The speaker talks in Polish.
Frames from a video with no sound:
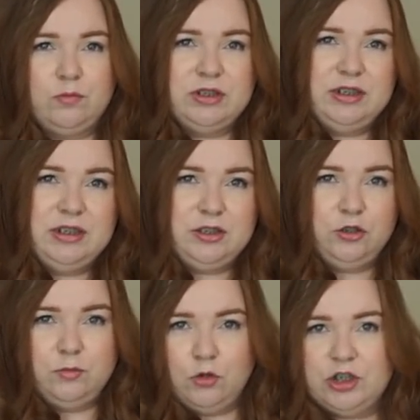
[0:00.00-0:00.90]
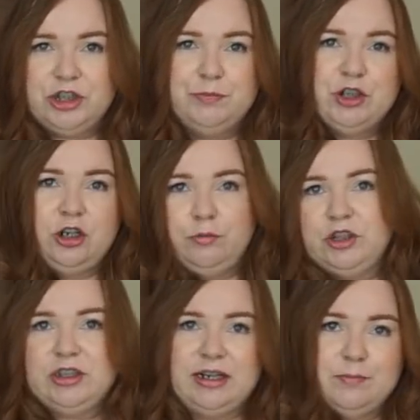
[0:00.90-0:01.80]
bo z jednej strony mogę się
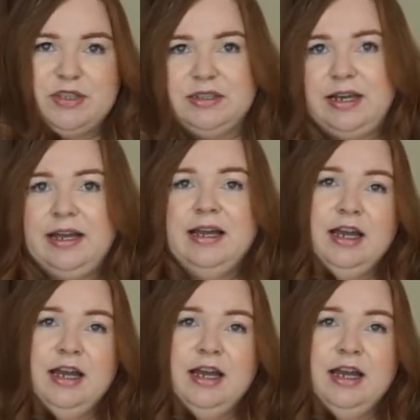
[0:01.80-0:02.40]
przerobić na klepsydrę,